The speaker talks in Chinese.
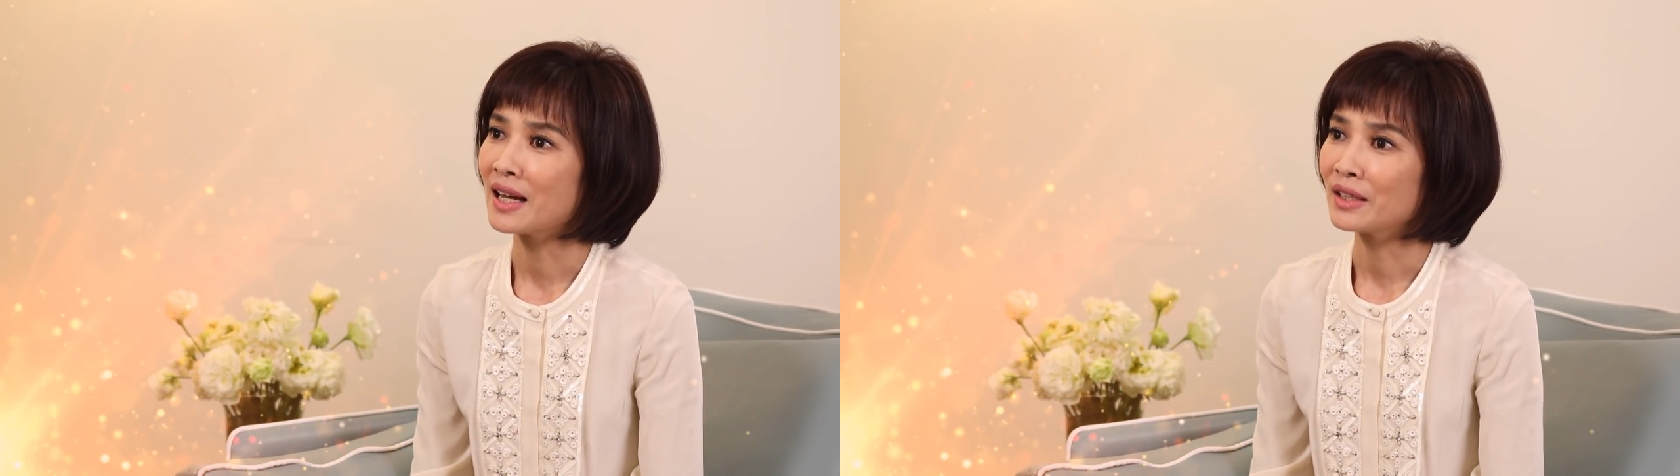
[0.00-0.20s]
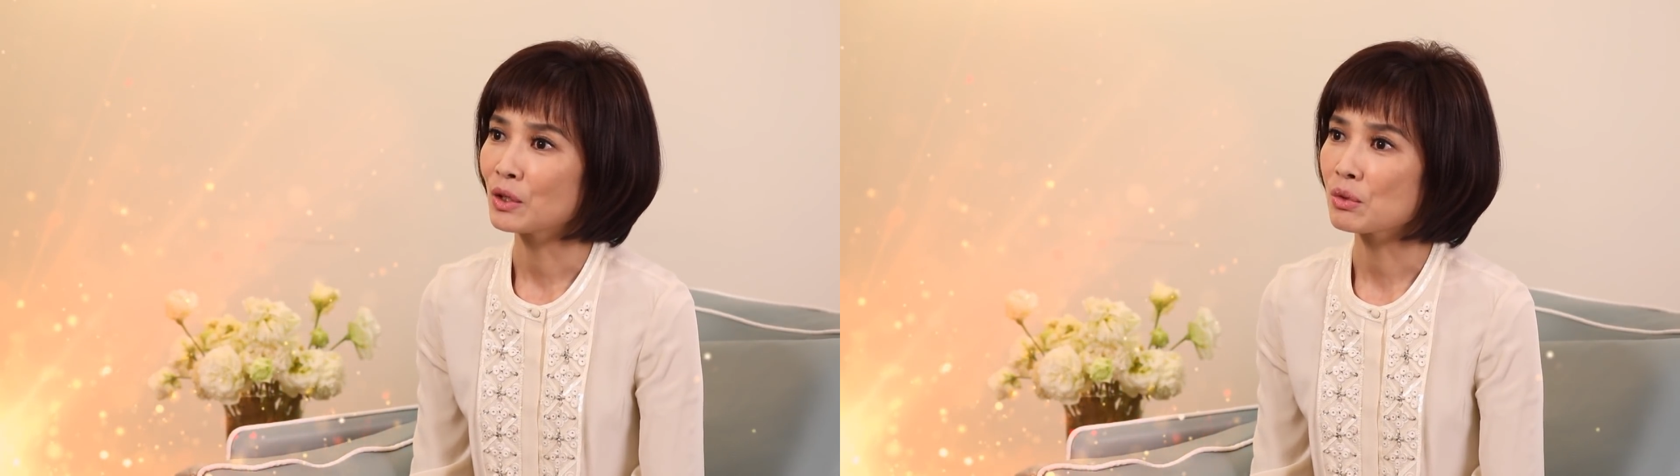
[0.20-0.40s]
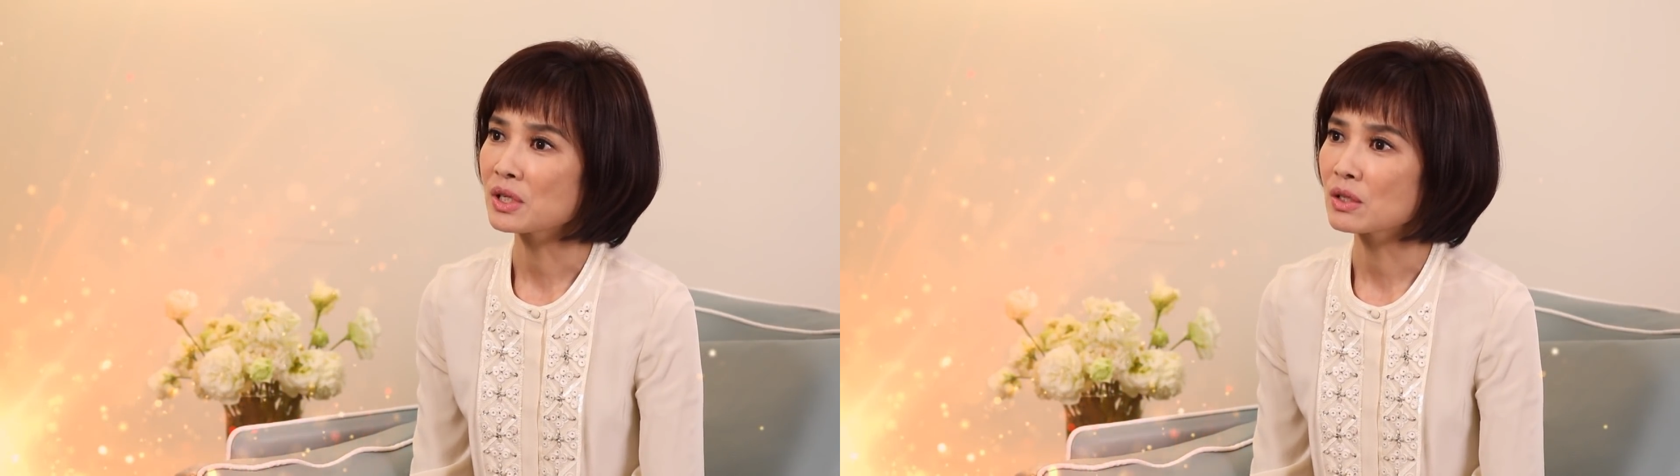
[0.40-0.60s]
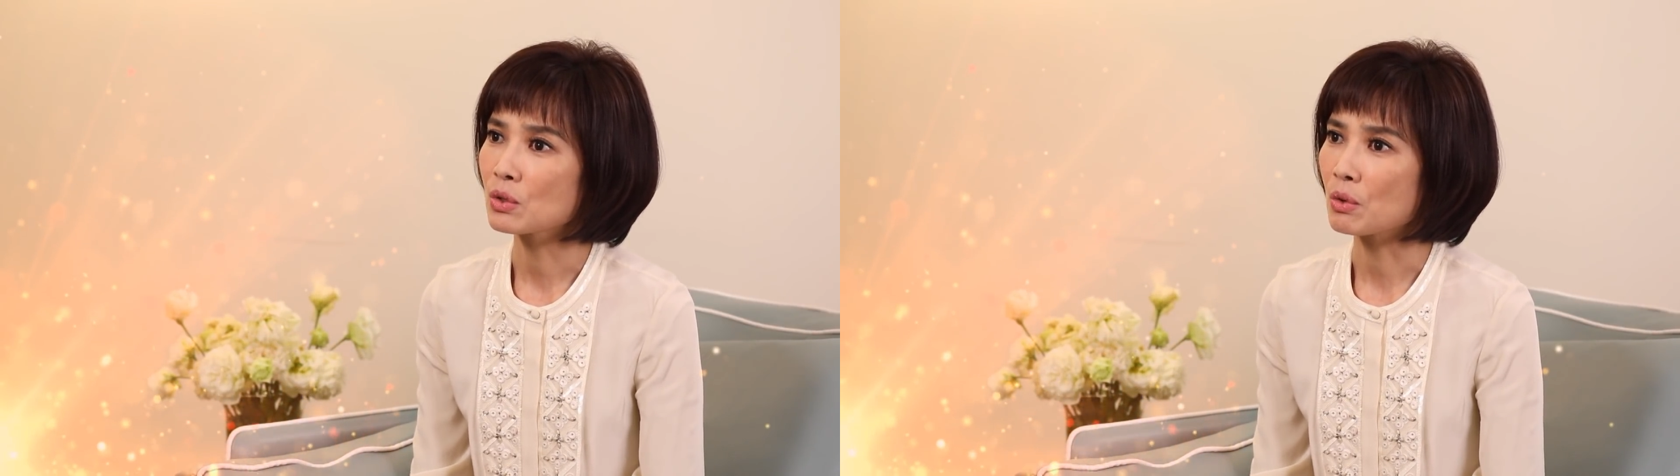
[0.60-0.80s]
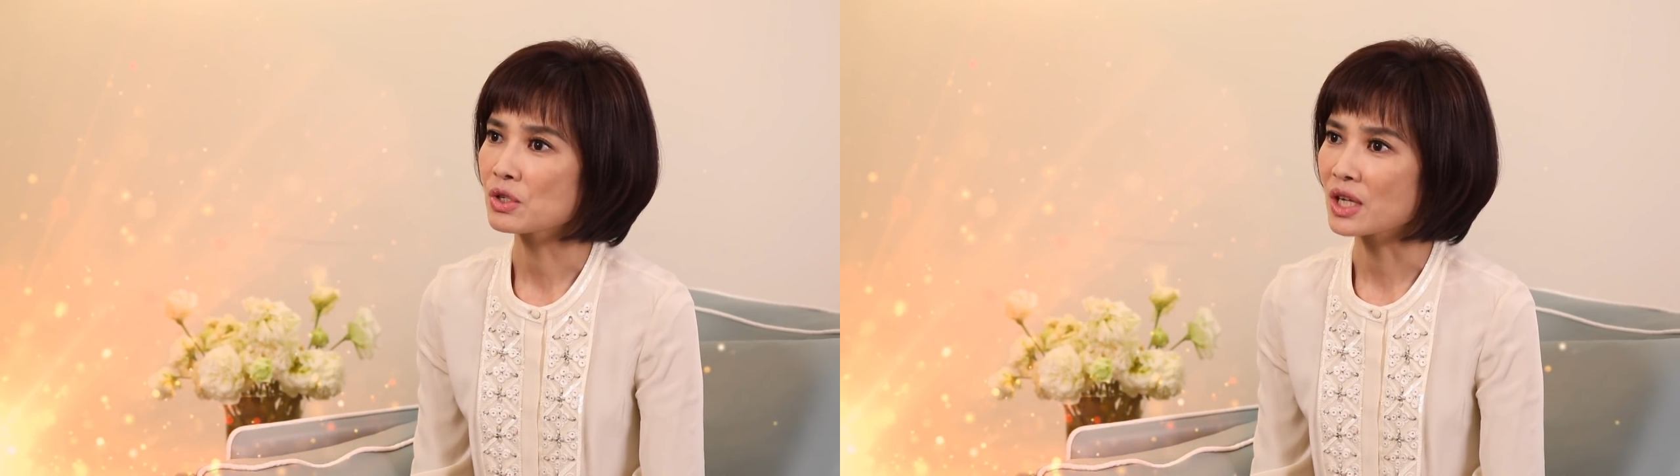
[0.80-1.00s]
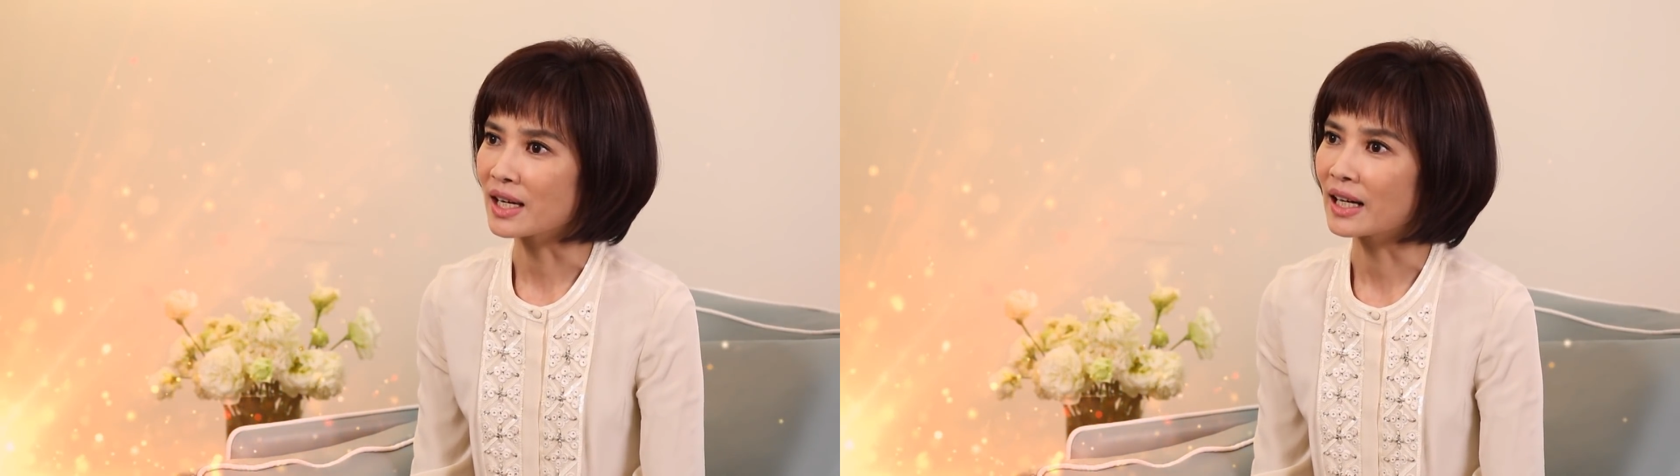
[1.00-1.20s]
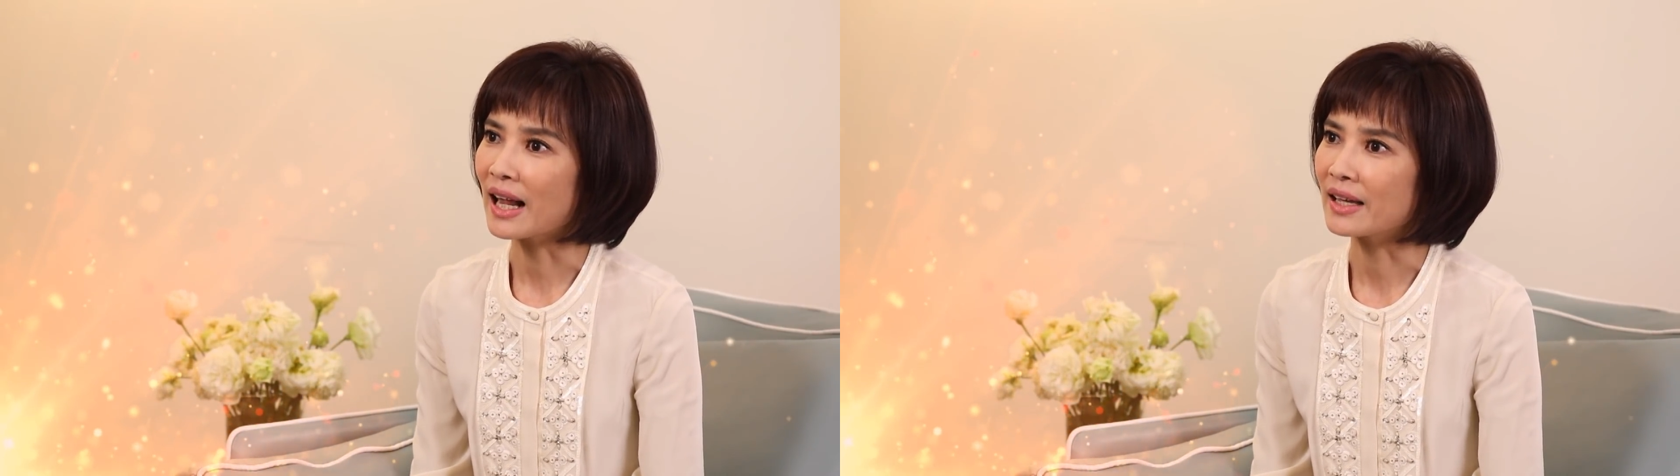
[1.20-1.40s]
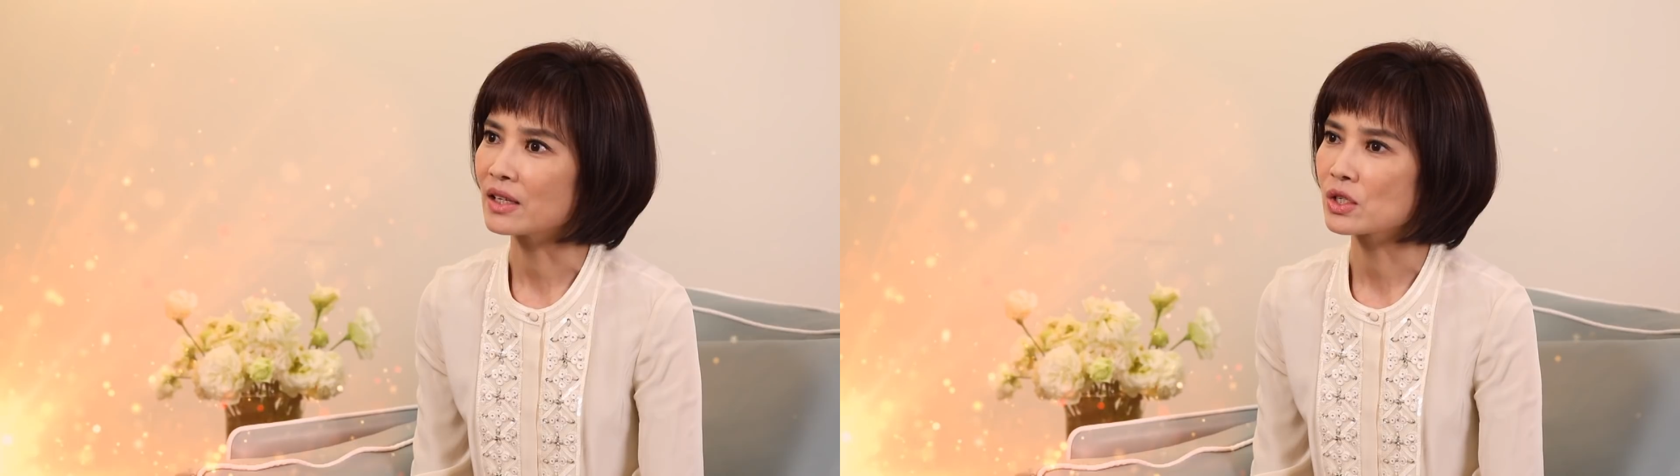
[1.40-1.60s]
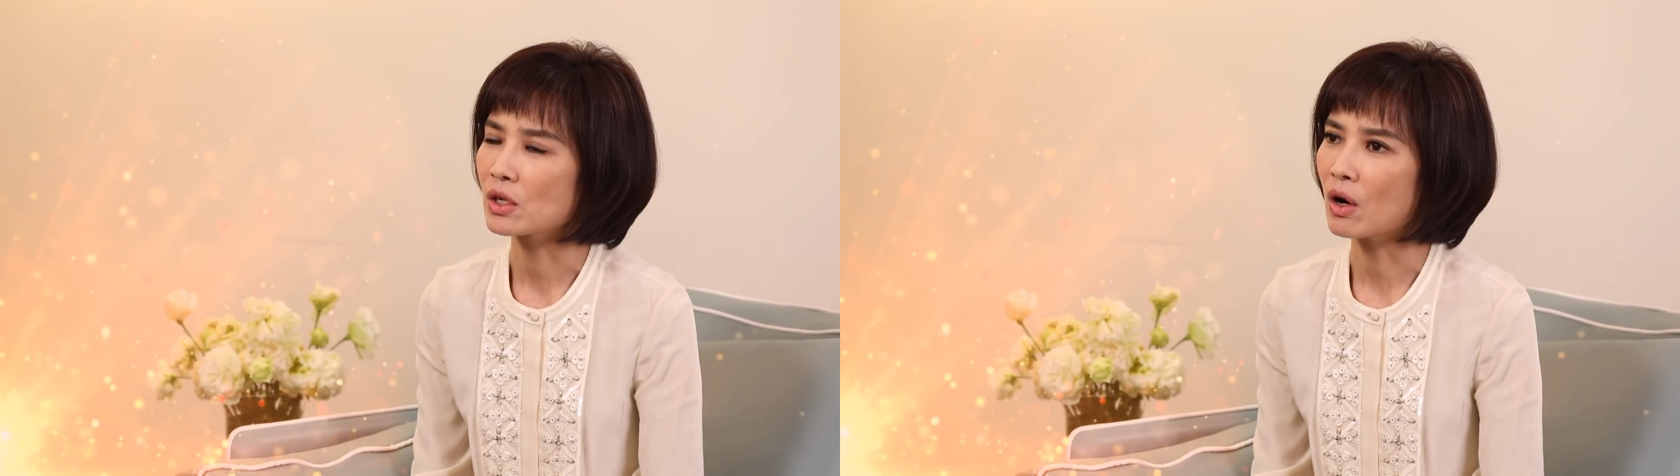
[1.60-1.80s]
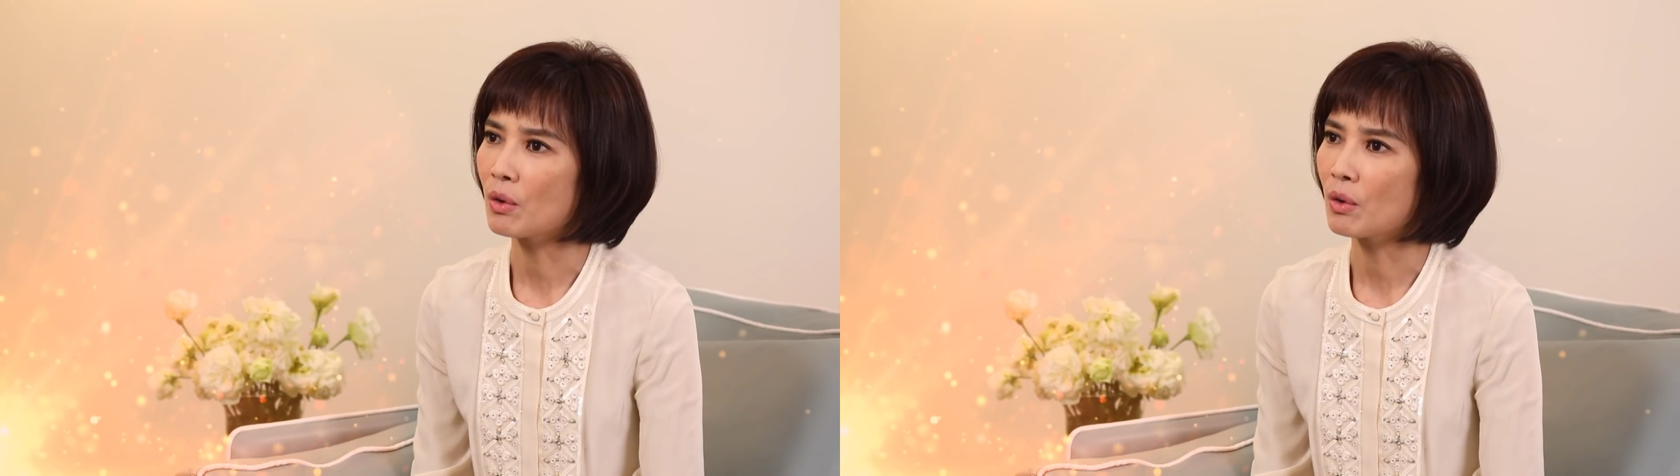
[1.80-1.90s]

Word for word: 都是从神而来的时候，